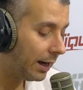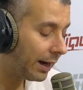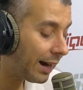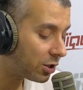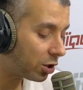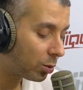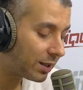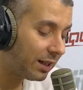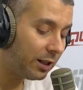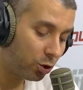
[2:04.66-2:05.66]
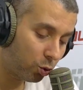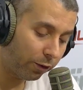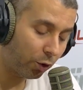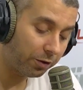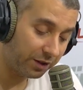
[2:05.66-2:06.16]
الراجل وصل
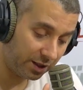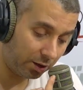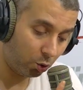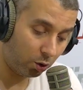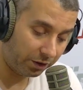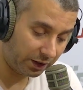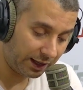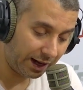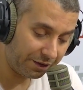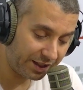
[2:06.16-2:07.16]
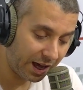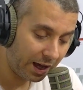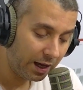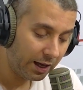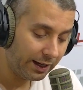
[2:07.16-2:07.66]
يشوف لطفي زيتون في التلفزه
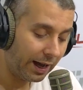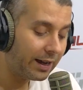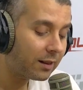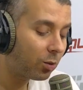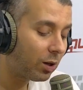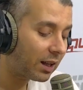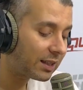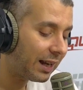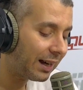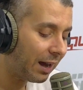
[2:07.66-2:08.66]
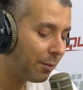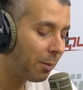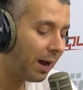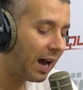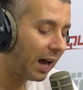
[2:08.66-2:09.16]
يعيط له للقصر يعمل
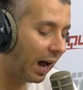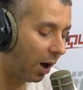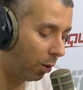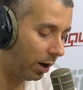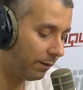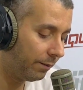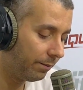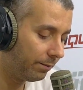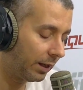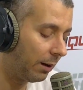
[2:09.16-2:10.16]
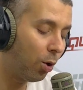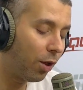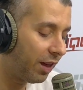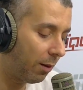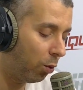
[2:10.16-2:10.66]
معاه قهوه تلمون
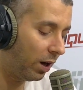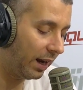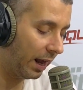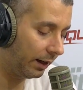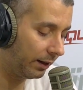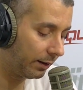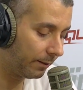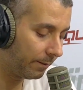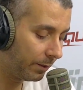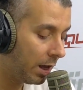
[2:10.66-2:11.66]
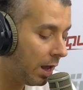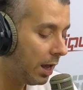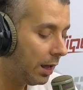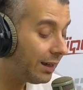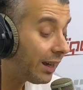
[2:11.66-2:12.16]
ضربوا لقلق
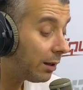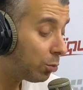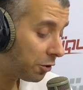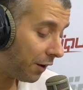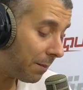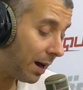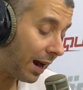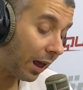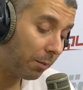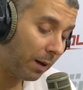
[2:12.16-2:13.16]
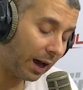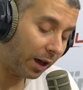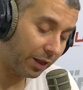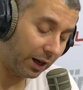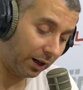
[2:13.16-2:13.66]
يا اخي مش فما رقم
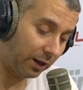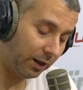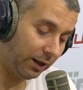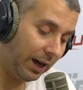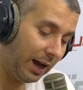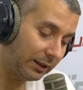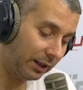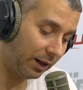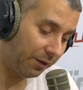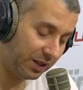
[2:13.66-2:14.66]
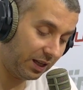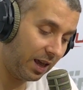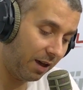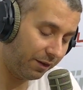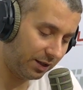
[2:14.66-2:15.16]
اخضر للاحاطه
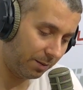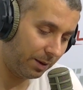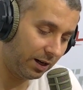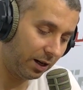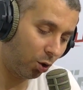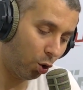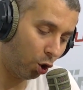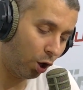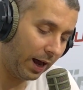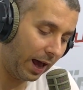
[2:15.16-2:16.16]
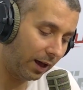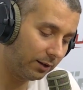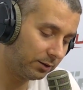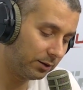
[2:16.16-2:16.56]
النفسيه في زمن الكورونا